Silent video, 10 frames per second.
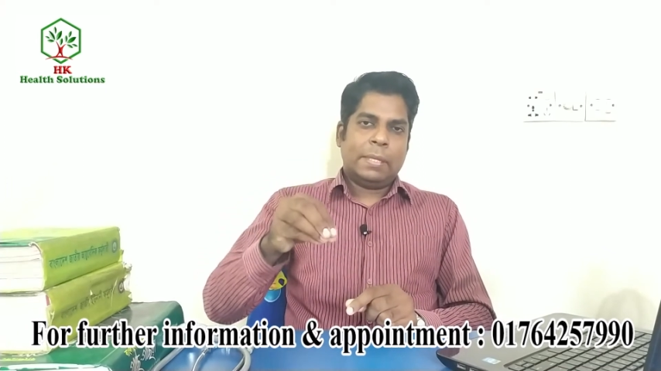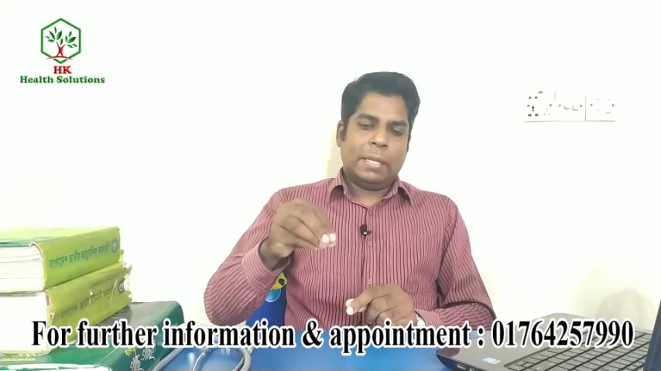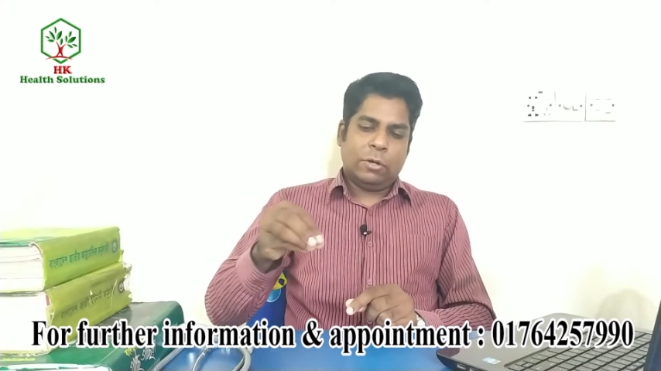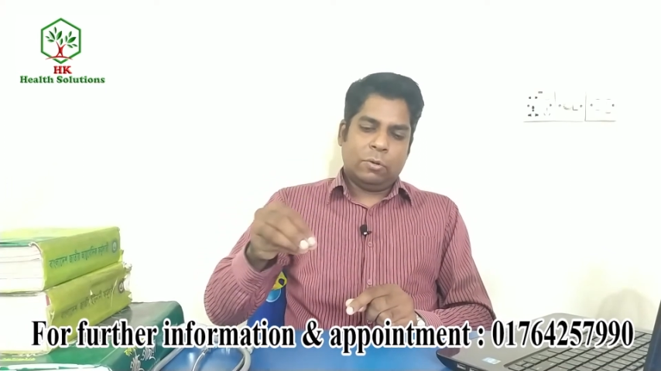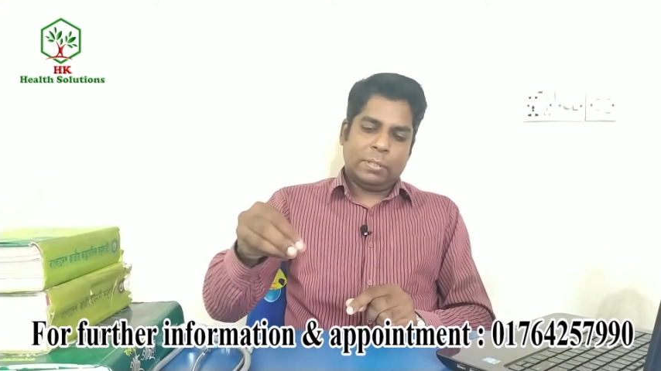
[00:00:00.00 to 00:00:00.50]

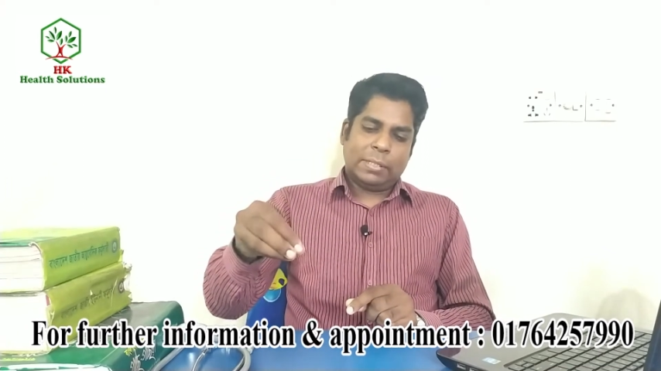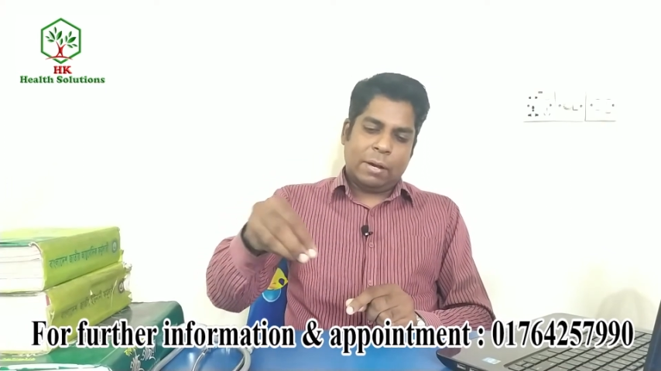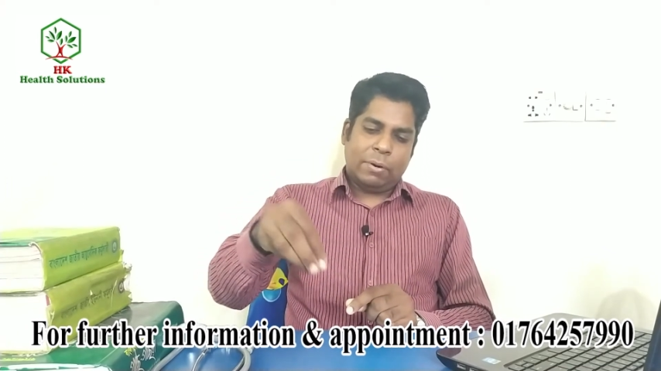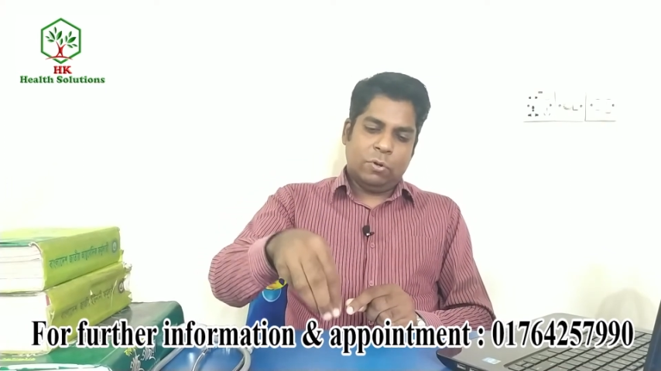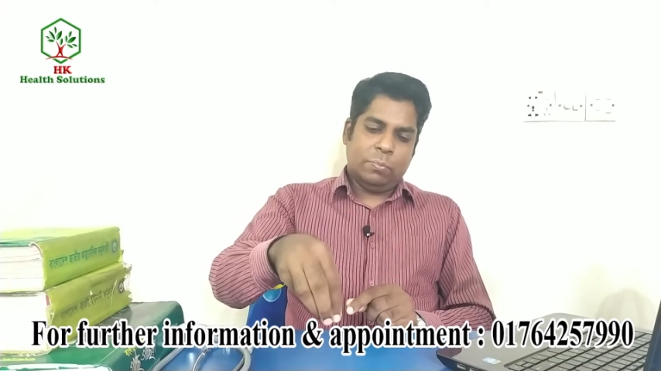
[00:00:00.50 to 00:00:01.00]
এটা করবো
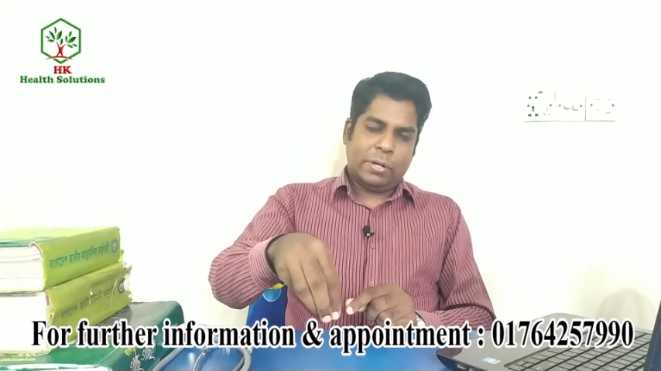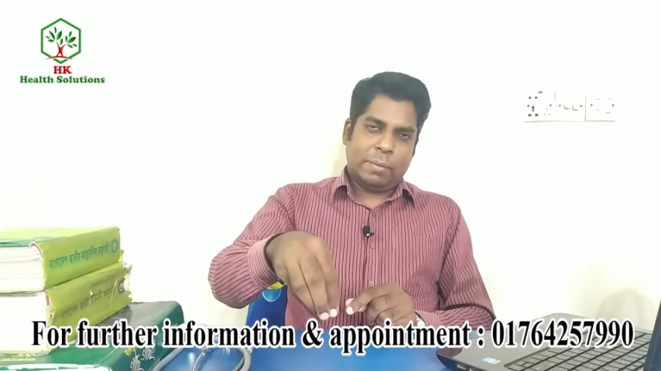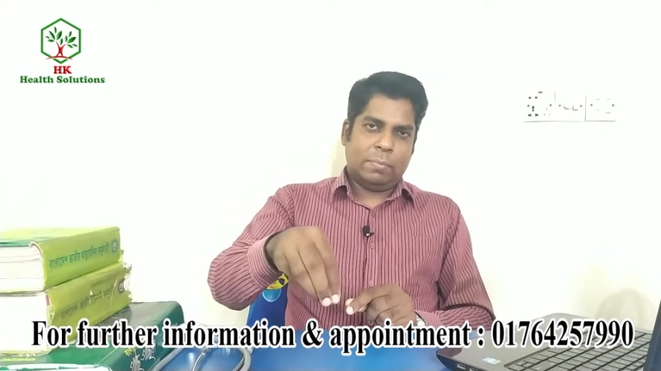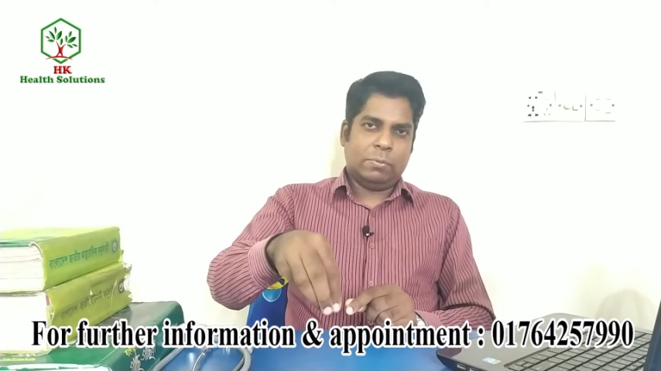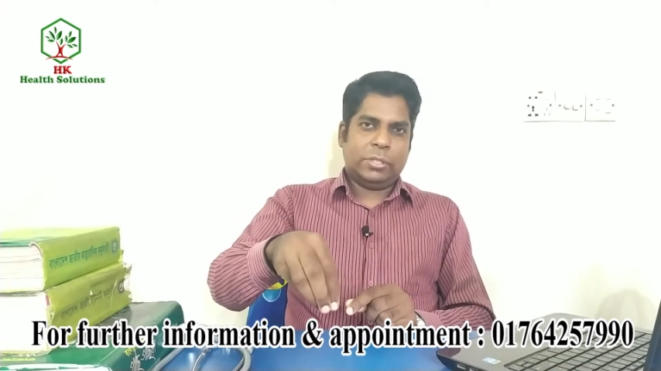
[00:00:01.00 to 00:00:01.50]
তাওয়ার উপরে
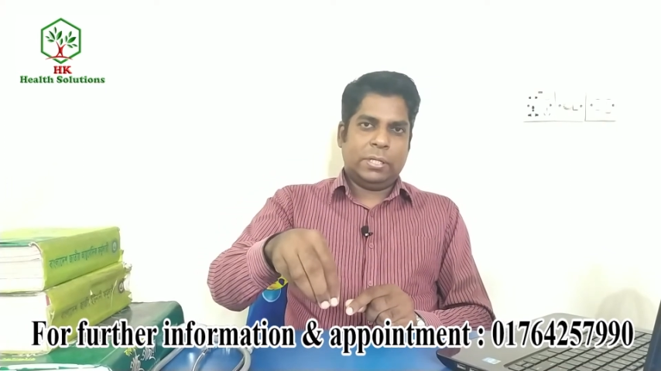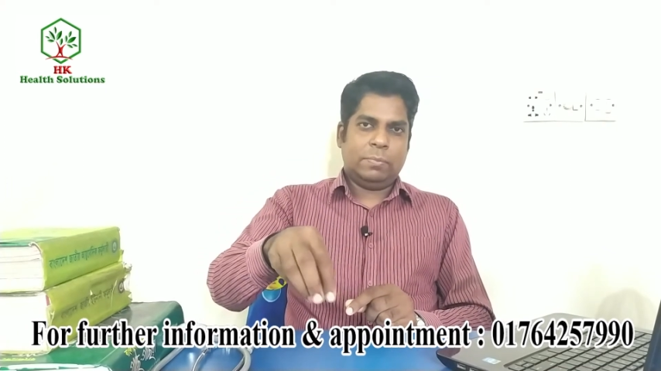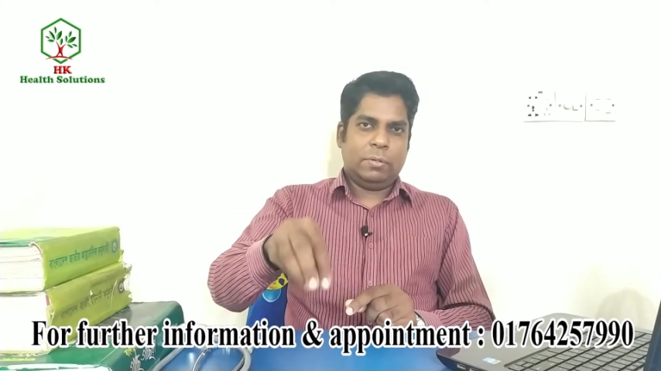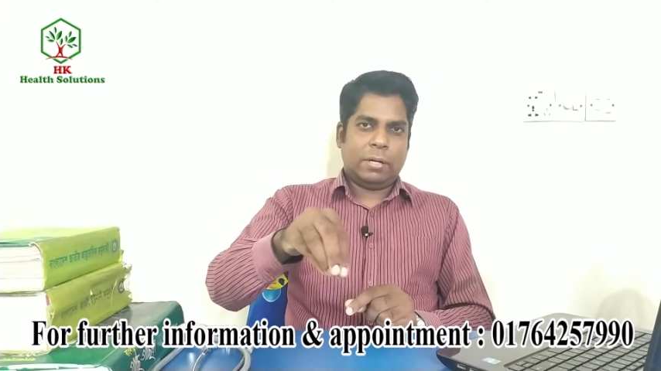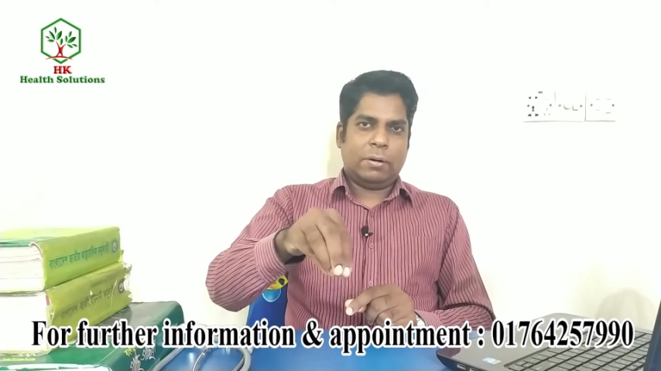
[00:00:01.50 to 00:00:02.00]
আমরা বসিয়ে
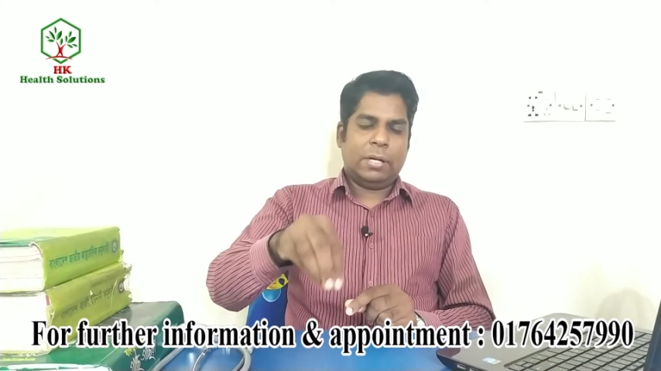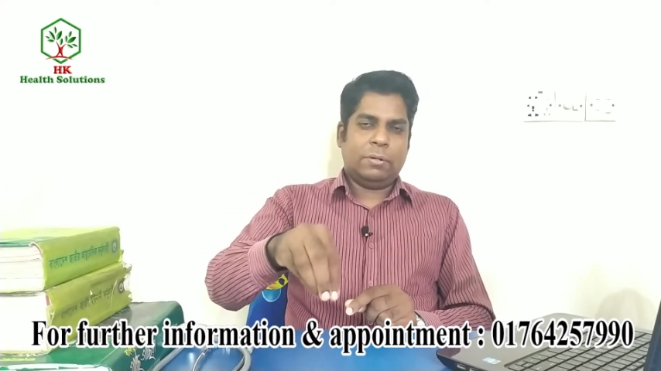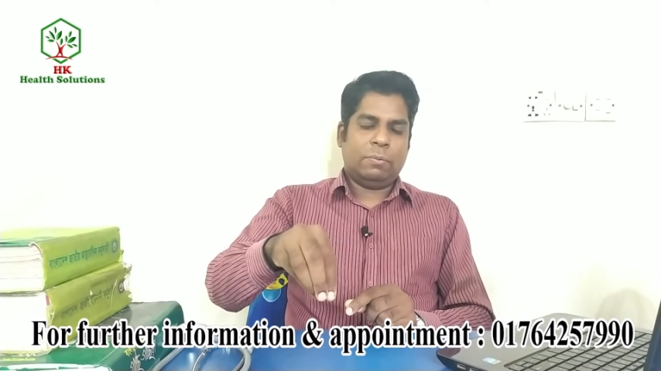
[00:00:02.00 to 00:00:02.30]
দিব তাওয়াটা